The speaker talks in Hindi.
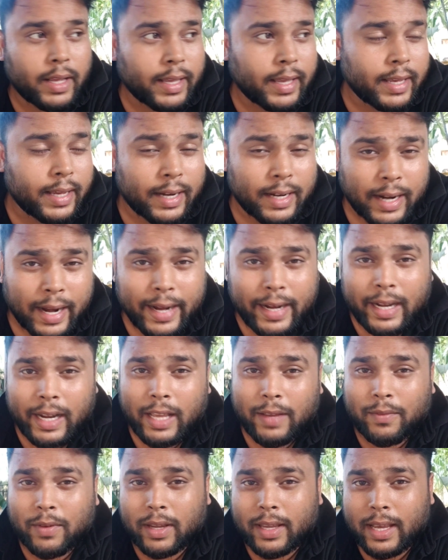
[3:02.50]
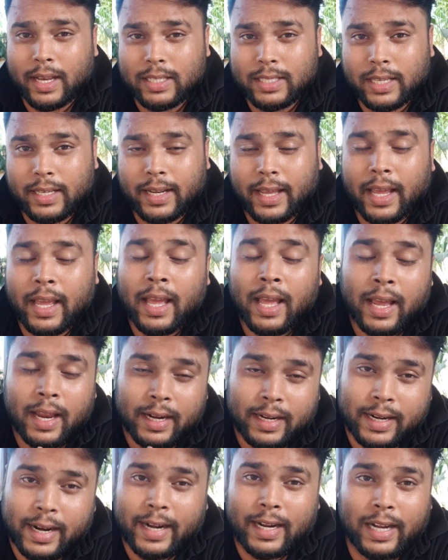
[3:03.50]
रहेंगे या नाइट लाइफ का क्या सीन है
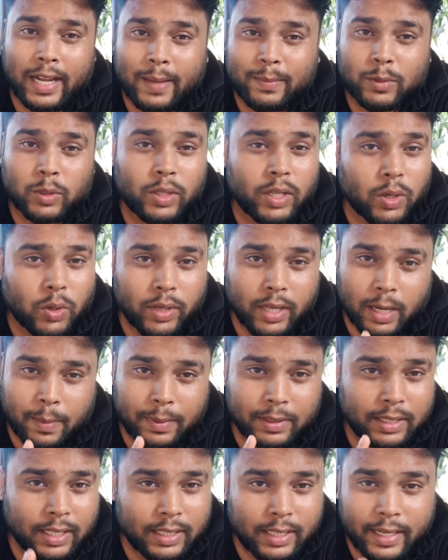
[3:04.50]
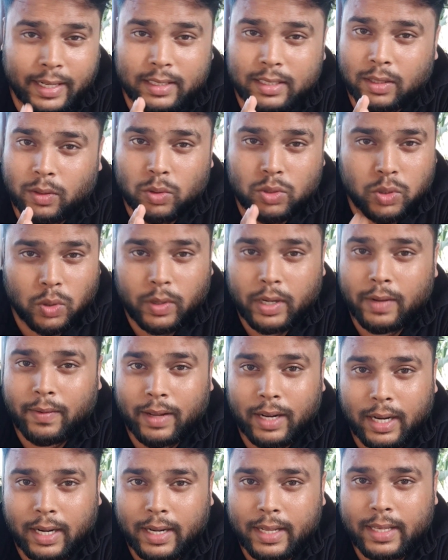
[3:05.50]
नाइट लाइफ तो देखो यार पंद्रह तारीख तक कुछ होने
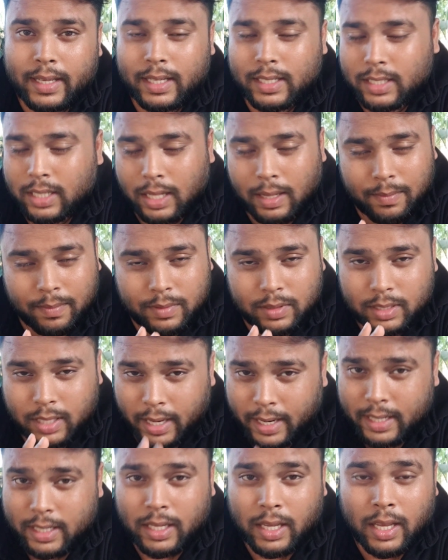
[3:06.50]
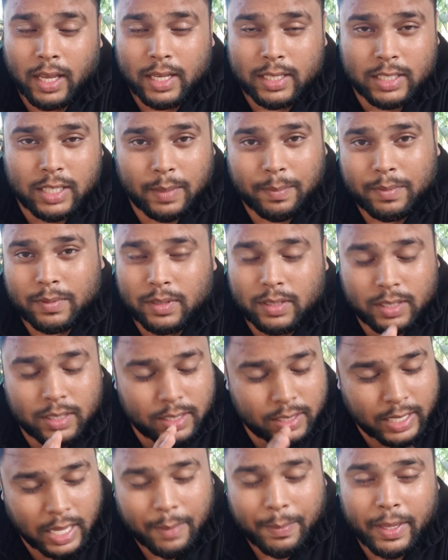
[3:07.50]
वाला नहीं है तो मतलब लग, सारी सब
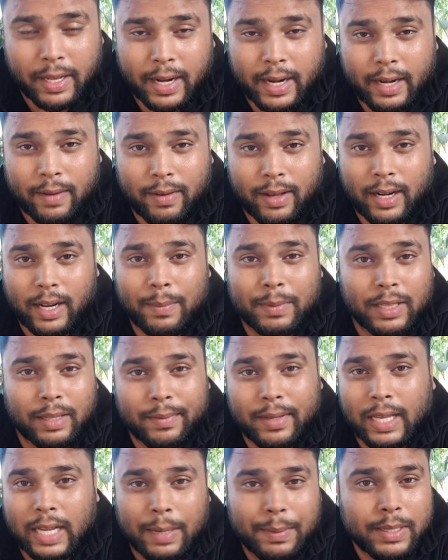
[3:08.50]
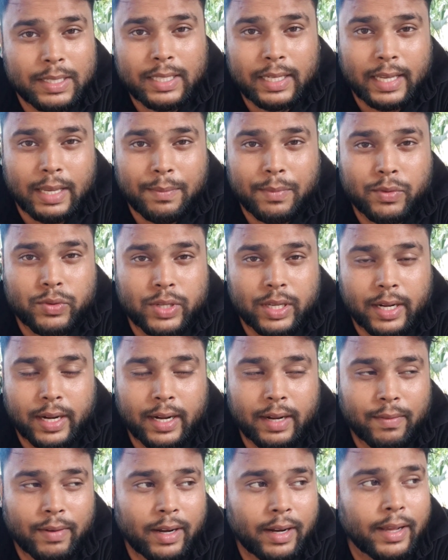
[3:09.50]
सेम ही रहने वाला है मतलब ग्यारह बजे तक ही म्यूज़िक
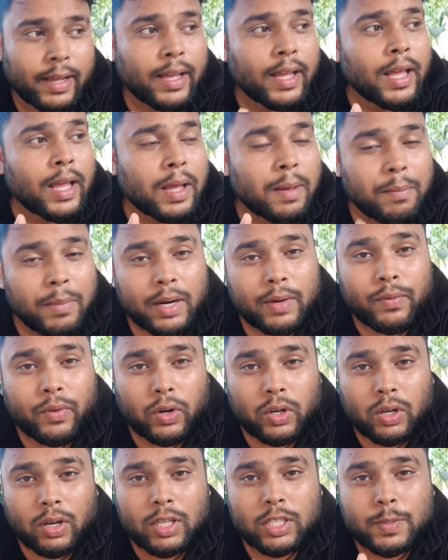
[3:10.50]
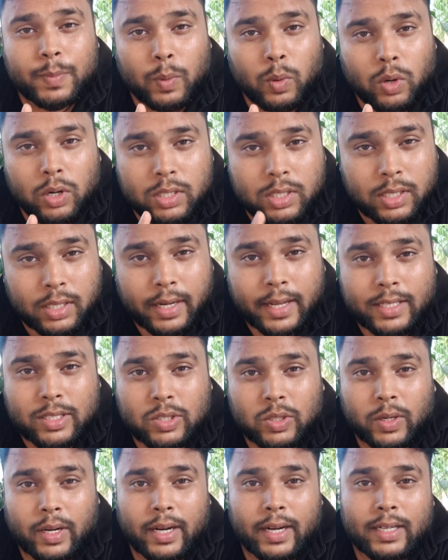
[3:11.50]
रहने वाला है बट वाटर स्पोर्ट्स
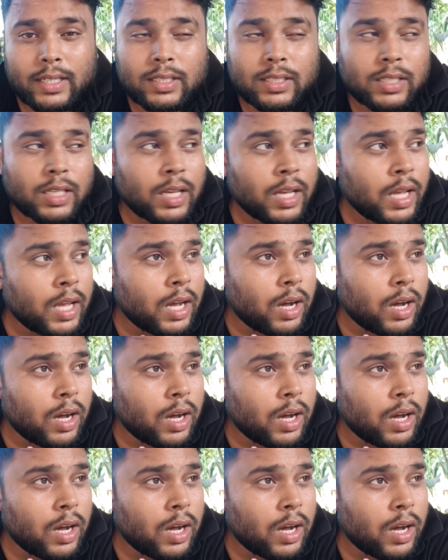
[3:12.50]
रेस्टोरेंट्स